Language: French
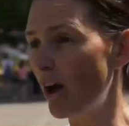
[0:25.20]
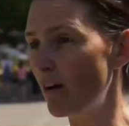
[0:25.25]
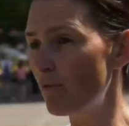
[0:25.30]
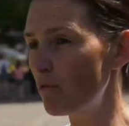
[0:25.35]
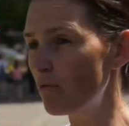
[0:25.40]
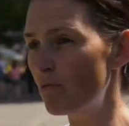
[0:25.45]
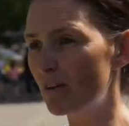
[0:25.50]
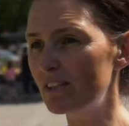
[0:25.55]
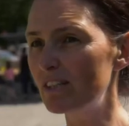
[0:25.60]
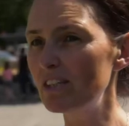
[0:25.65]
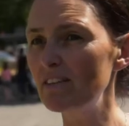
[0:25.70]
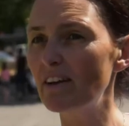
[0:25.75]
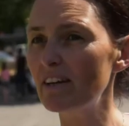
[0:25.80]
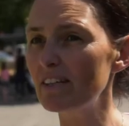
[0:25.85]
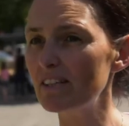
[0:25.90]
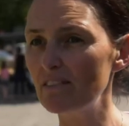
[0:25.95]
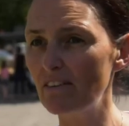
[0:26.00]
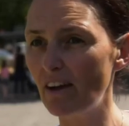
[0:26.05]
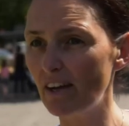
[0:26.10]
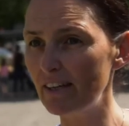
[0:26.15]
travaux vont être
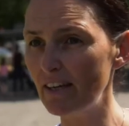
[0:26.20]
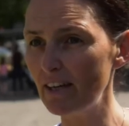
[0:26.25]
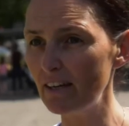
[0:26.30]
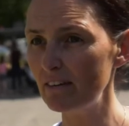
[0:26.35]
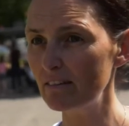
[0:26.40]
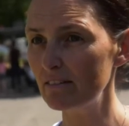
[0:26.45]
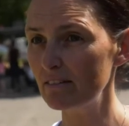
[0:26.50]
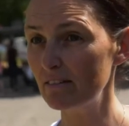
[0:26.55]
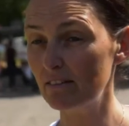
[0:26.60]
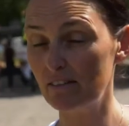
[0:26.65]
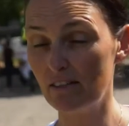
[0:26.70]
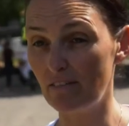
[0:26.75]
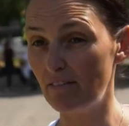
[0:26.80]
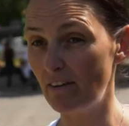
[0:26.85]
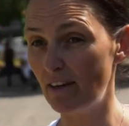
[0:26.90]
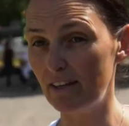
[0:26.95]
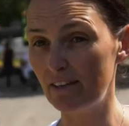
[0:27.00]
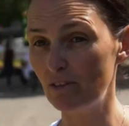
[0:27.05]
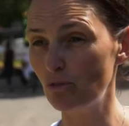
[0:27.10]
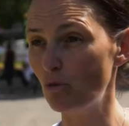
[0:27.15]
divers et variés ça
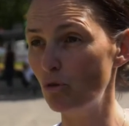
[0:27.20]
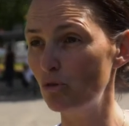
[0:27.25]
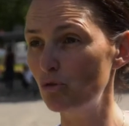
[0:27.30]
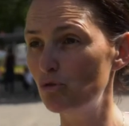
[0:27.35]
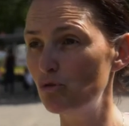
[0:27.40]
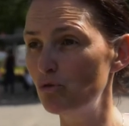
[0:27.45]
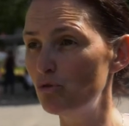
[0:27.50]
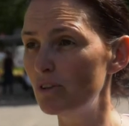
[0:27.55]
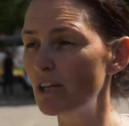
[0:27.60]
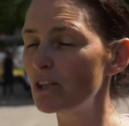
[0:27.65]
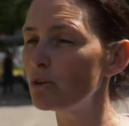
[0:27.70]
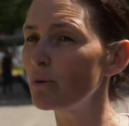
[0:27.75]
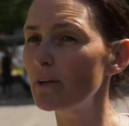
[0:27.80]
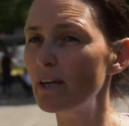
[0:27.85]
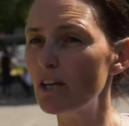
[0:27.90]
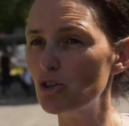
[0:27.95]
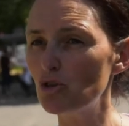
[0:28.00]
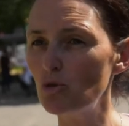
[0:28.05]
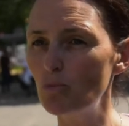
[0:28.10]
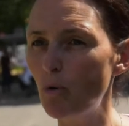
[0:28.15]
va être du
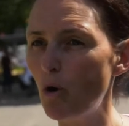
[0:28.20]
nettoyage de